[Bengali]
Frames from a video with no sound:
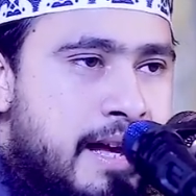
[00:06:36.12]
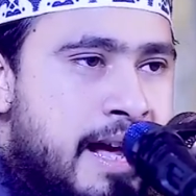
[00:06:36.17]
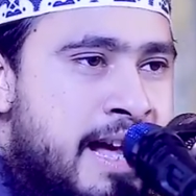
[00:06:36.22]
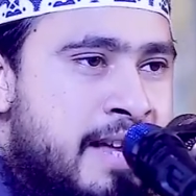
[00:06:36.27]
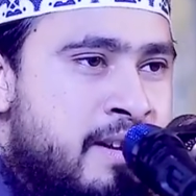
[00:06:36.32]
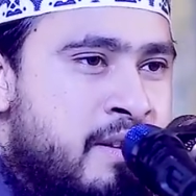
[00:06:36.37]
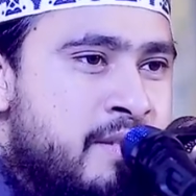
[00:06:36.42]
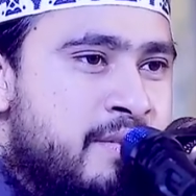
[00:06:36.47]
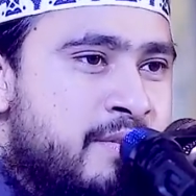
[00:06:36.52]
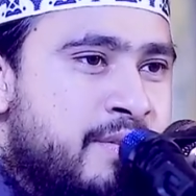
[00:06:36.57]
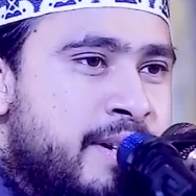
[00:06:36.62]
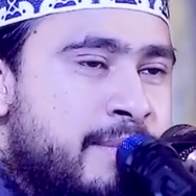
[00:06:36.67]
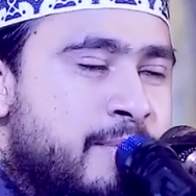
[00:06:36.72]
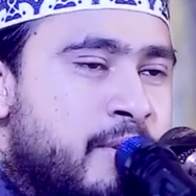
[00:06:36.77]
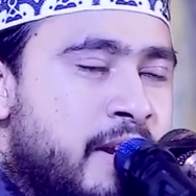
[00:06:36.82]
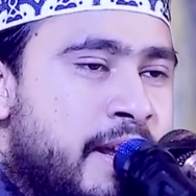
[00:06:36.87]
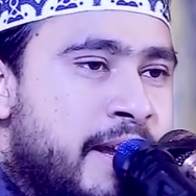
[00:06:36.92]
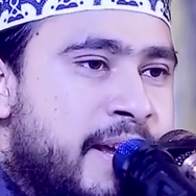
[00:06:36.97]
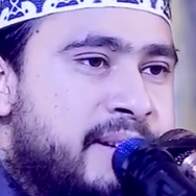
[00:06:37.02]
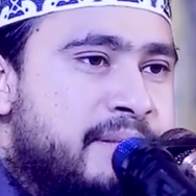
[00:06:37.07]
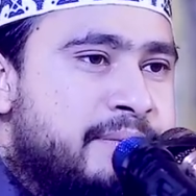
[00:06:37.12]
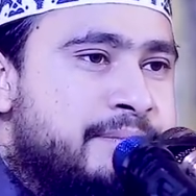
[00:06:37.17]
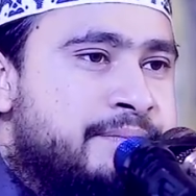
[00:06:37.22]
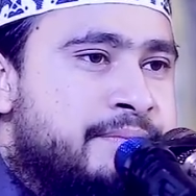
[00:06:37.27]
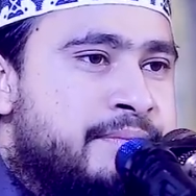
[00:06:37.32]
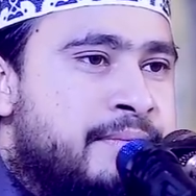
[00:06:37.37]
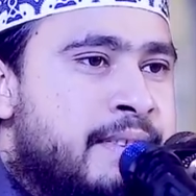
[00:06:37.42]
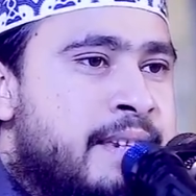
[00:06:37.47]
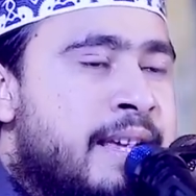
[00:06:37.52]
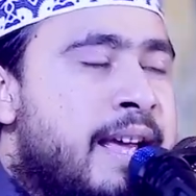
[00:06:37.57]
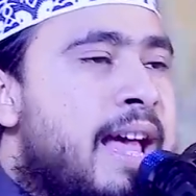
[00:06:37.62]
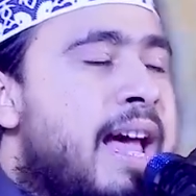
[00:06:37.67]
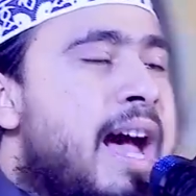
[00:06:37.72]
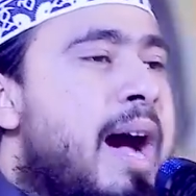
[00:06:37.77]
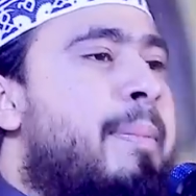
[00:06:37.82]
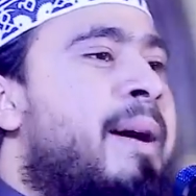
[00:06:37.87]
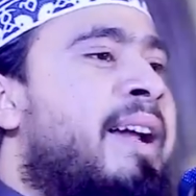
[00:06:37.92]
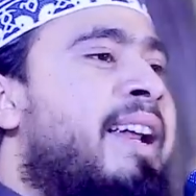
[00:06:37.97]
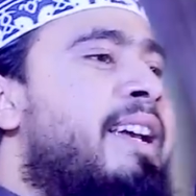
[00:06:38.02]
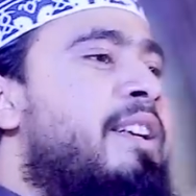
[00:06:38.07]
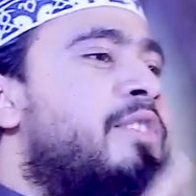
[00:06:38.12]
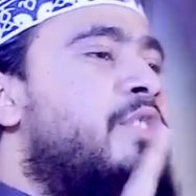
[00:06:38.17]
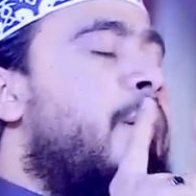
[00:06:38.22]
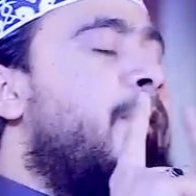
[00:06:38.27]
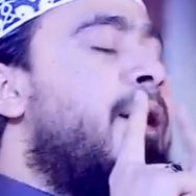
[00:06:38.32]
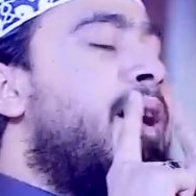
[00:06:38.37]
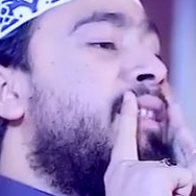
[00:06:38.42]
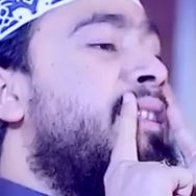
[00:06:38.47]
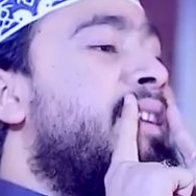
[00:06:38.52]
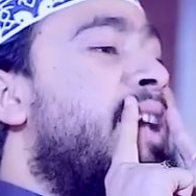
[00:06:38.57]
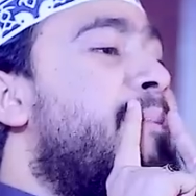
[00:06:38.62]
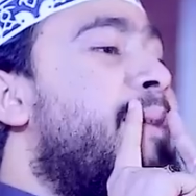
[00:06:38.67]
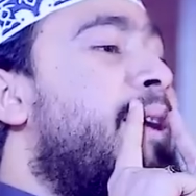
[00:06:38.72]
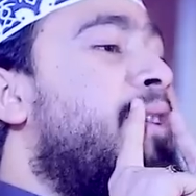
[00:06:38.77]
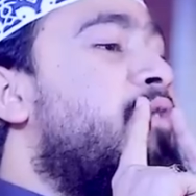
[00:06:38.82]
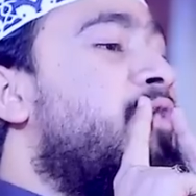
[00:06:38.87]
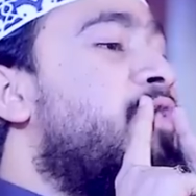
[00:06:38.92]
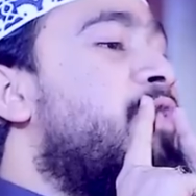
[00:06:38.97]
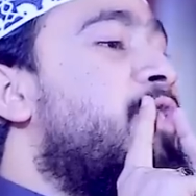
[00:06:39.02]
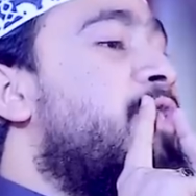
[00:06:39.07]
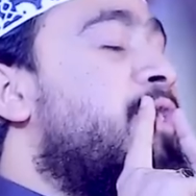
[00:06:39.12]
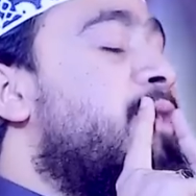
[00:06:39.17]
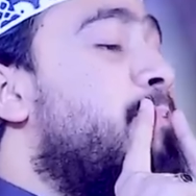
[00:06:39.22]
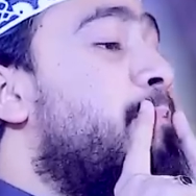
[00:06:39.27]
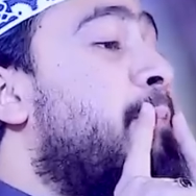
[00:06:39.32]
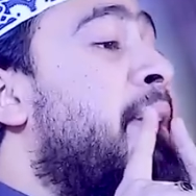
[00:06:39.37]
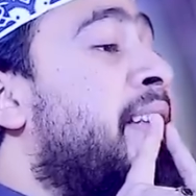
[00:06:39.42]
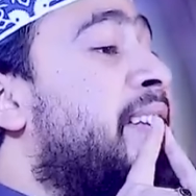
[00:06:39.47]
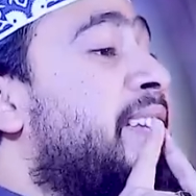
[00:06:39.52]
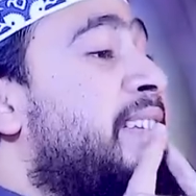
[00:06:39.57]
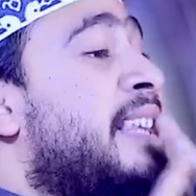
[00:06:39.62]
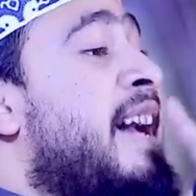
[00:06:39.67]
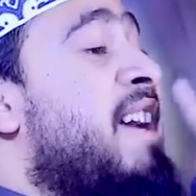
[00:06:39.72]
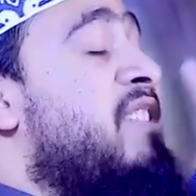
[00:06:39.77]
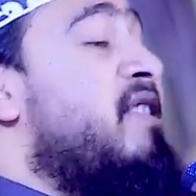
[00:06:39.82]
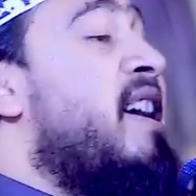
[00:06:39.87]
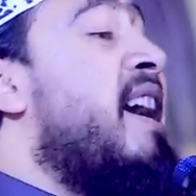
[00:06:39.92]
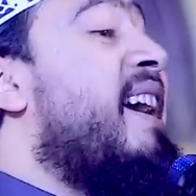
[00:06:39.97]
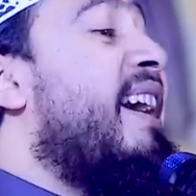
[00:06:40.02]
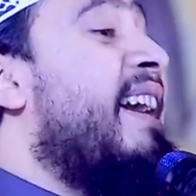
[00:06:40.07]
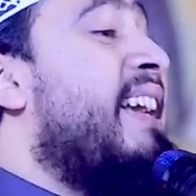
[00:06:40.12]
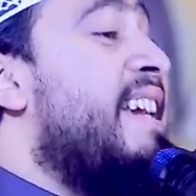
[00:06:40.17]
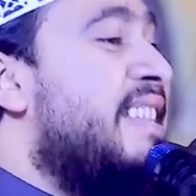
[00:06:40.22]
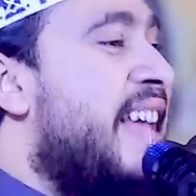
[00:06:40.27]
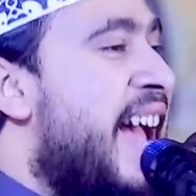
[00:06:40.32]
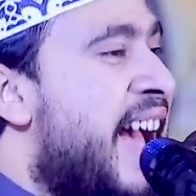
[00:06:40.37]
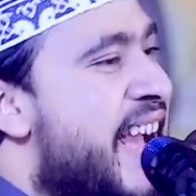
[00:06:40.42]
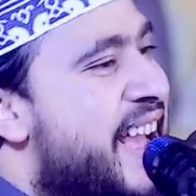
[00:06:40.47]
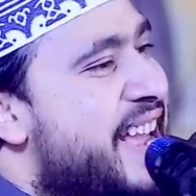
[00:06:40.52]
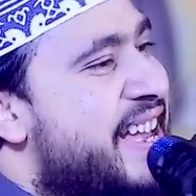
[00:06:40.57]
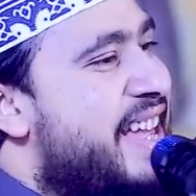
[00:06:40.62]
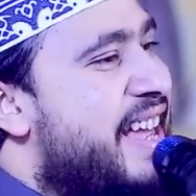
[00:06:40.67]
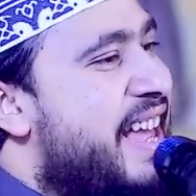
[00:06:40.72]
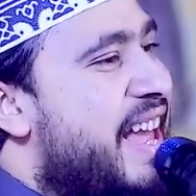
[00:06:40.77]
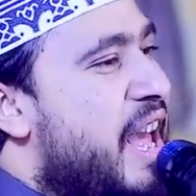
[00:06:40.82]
আরও জুড়ে বলেন আবার এই জবান দিয়ে মানুষ মিথ্যা সাক্ষী দেয়